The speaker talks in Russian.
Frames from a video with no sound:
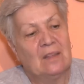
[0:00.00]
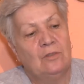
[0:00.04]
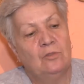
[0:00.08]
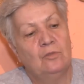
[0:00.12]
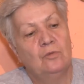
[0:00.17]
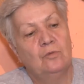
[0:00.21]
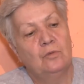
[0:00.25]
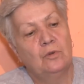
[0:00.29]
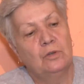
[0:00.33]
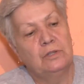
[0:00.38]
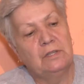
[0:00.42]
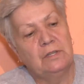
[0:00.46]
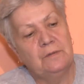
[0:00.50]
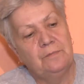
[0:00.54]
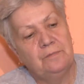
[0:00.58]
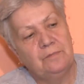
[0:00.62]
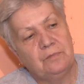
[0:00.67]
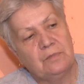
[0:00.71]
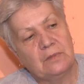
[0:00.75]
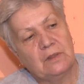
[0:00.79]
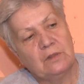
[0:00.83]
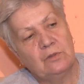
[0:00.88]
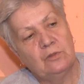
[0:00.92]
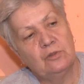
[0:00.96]
Ну вот,
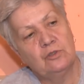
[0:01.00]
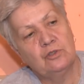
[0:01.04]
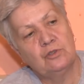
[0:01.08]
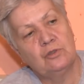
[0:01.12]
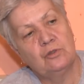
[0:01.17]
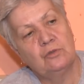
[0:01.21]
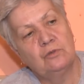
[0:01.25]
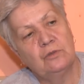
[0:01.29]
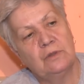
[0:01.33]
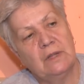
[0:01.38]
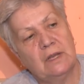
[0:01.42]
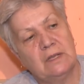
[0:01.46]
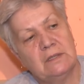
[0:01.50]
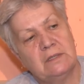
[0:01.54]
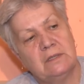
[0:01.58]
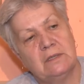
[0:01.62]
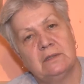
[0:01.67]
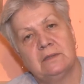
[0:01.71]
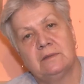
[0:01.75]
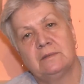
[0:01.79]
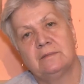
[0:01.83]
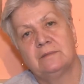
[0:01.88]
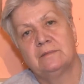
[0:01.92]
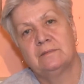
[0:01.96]
то, что у нас
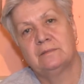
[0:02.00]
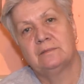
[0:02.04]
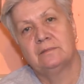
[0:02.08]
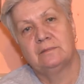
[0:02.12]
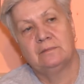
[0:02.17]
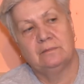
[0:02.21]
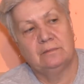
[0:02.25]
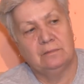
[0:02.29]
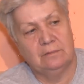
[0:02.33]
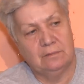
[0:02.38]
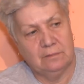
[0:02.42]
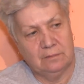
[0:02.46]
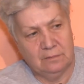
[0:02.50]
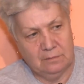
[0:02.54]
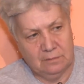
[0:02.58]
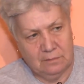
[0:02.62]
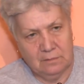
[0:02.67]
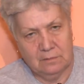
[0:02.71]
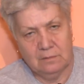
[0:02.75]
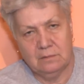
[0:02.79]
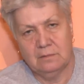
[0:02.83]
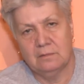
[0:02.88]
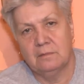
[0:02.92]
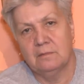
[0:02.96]

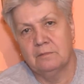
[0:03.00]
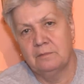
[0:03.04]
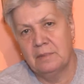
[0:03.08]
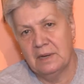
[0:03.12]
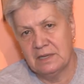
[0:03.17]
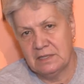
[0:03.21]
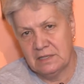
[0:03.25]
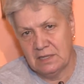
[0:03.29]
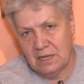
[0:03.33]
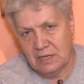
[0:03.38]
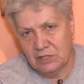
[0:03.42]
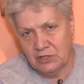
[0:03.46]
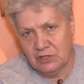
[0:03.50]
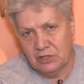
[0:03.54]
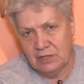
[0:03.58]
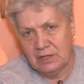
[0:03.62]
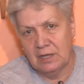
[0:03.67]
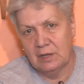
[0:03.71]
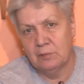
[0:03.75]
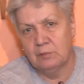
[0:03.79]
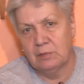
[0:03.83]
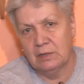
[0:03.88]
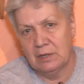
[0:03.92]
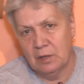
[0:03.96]

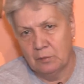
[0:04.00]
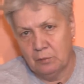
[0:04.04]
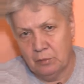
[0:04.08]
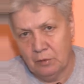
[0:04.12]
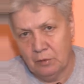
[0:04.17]
посаженное было,